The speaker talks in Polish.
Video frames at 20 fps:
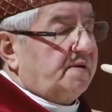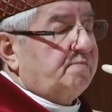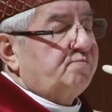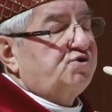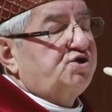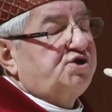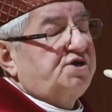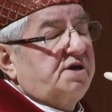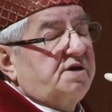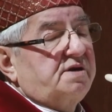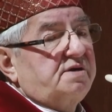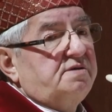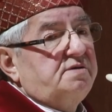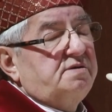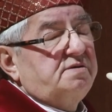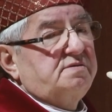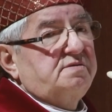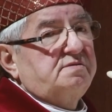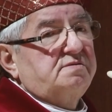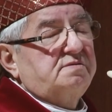Wiem,
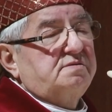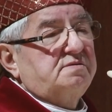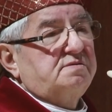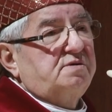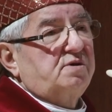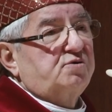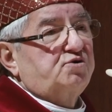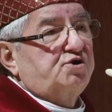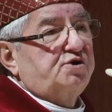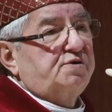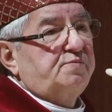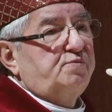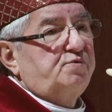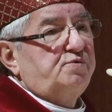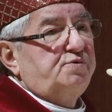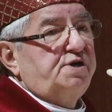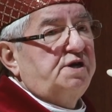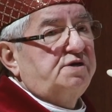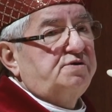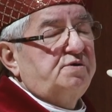że do
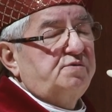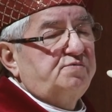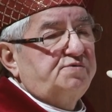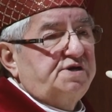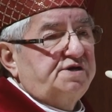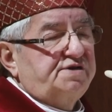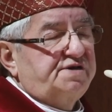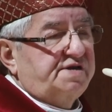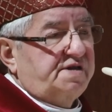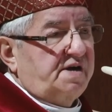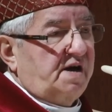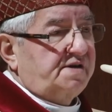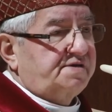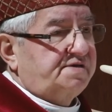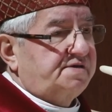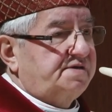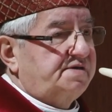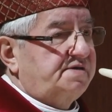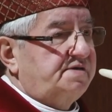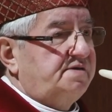Rzymu jedną ze
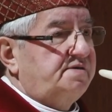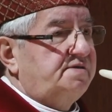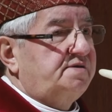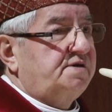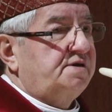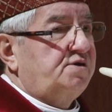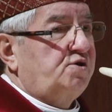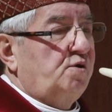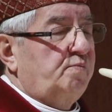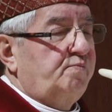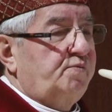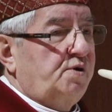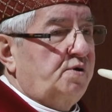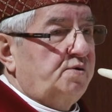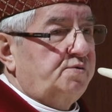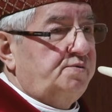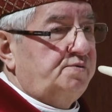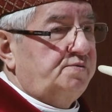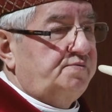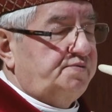stacji tych
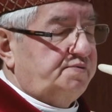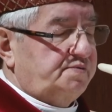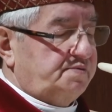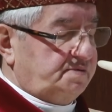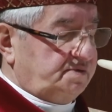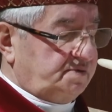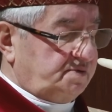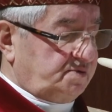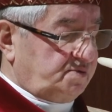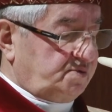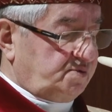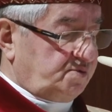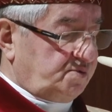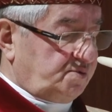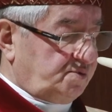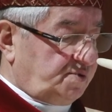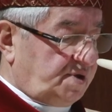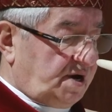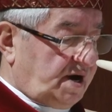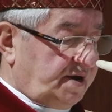obchodów
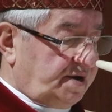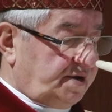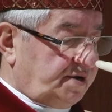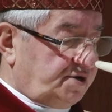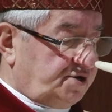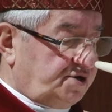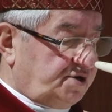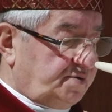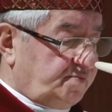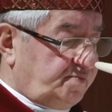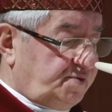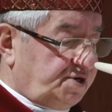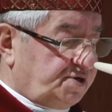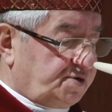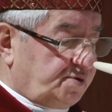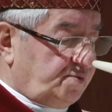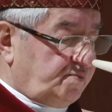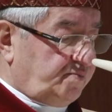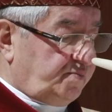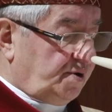udaje się
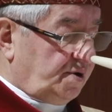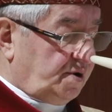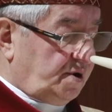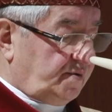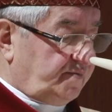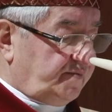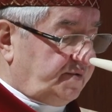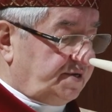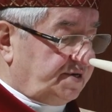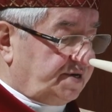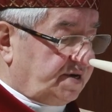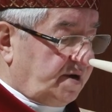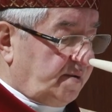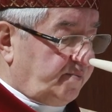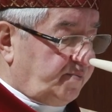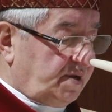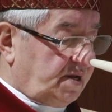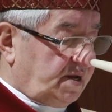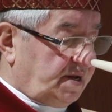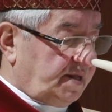biskup polowy
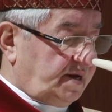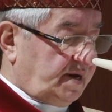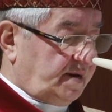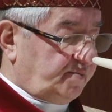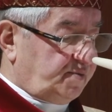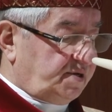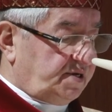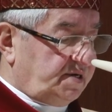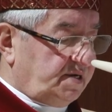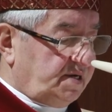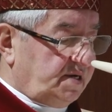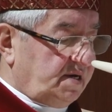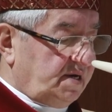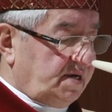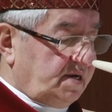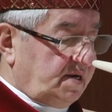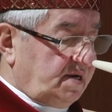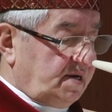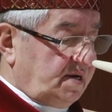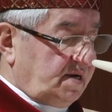z kapelanami
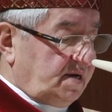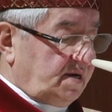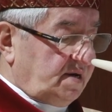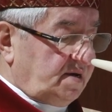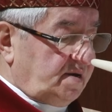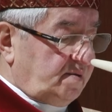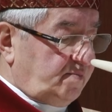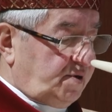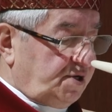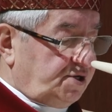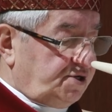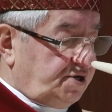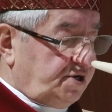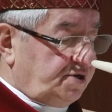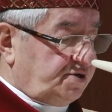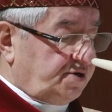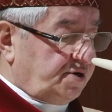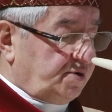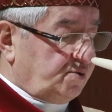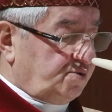i
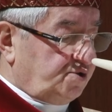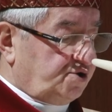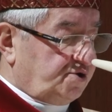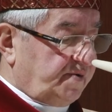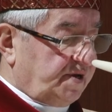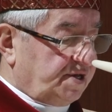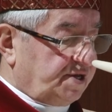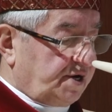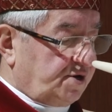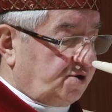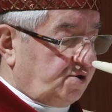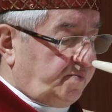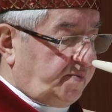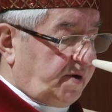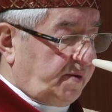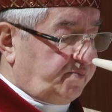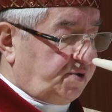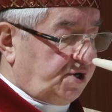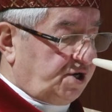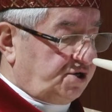będziecie u
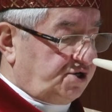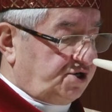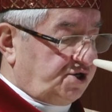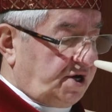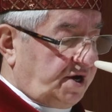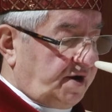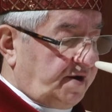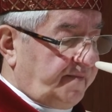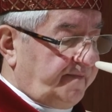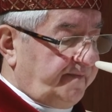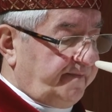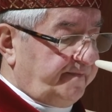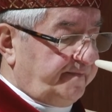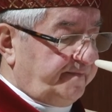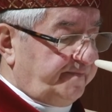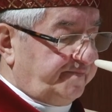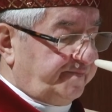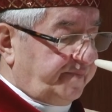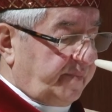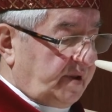świętego papieża
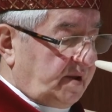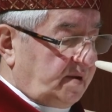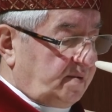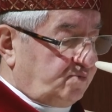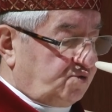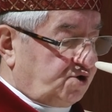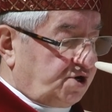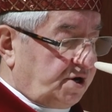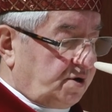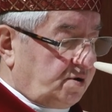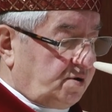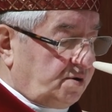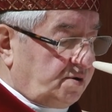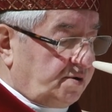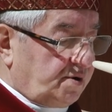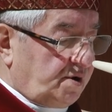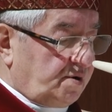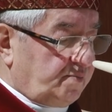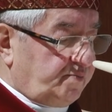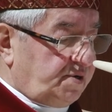przy
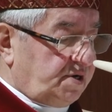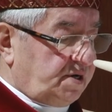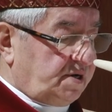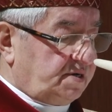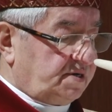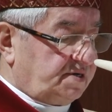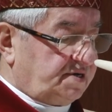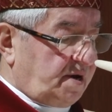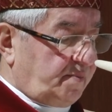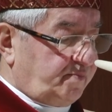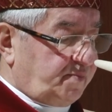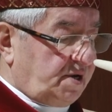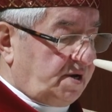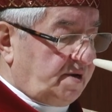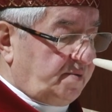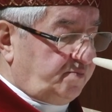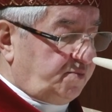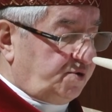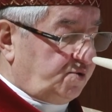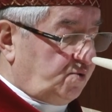jego grobie z
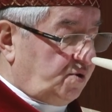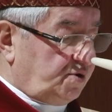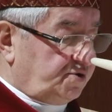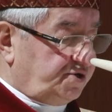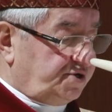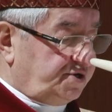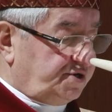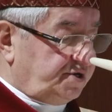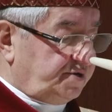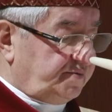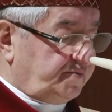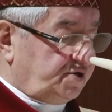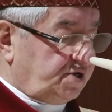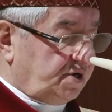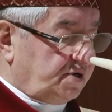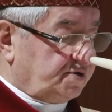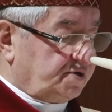apelem miłości i